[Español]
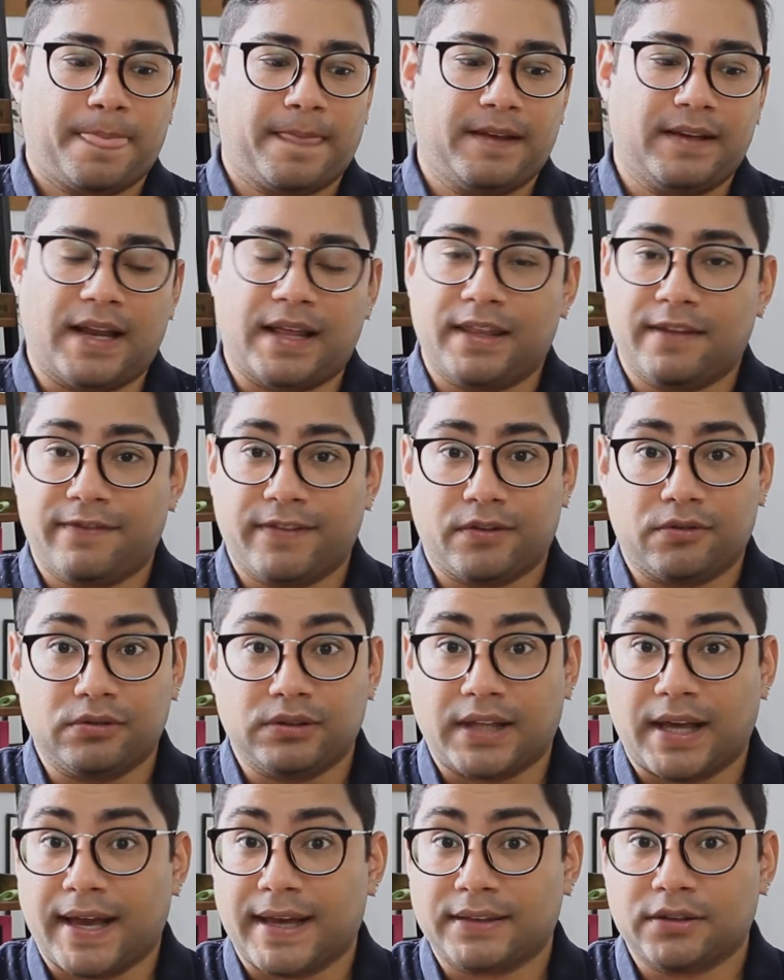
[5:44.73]
las
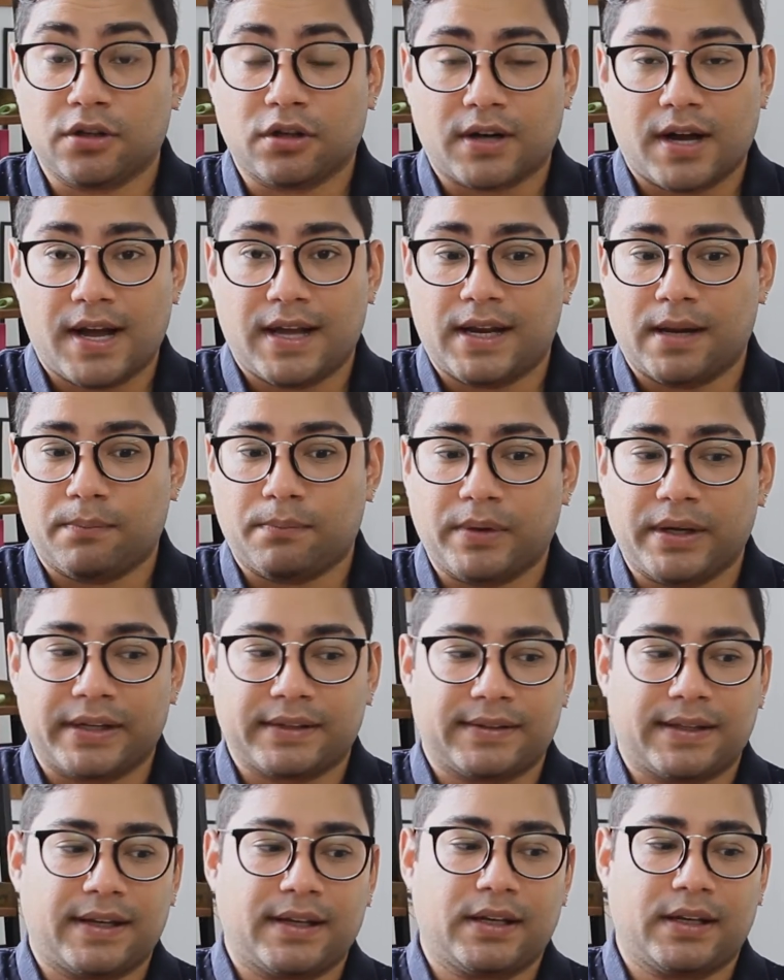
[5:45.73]
dificultades tocan a la
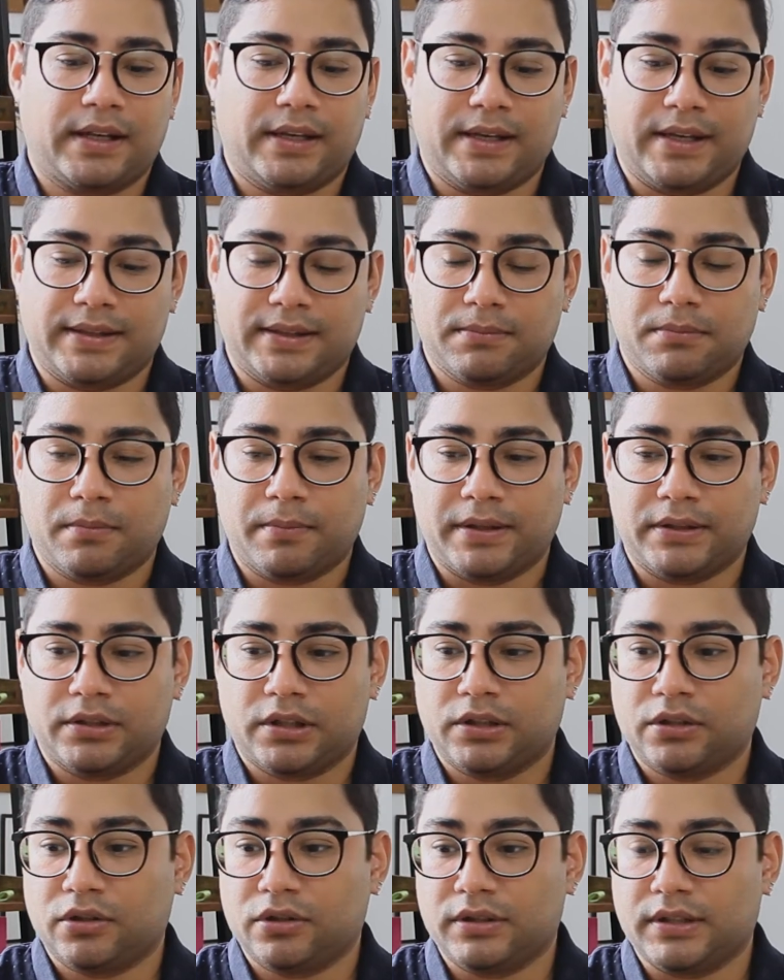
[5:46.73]
puerta en este
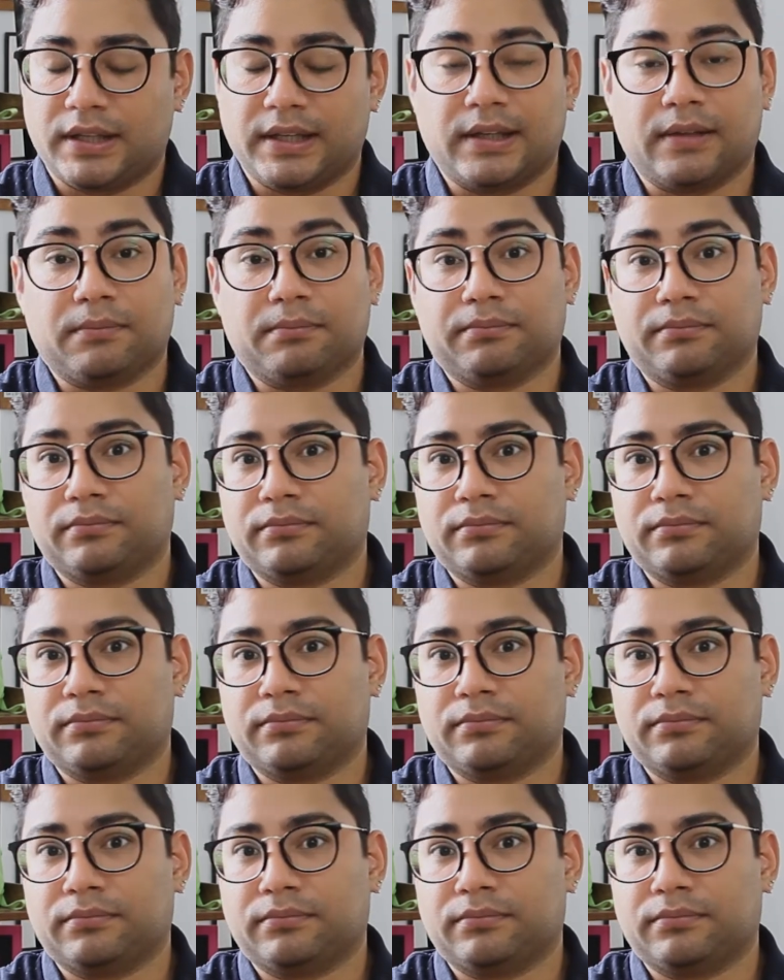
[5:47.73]
momento en donde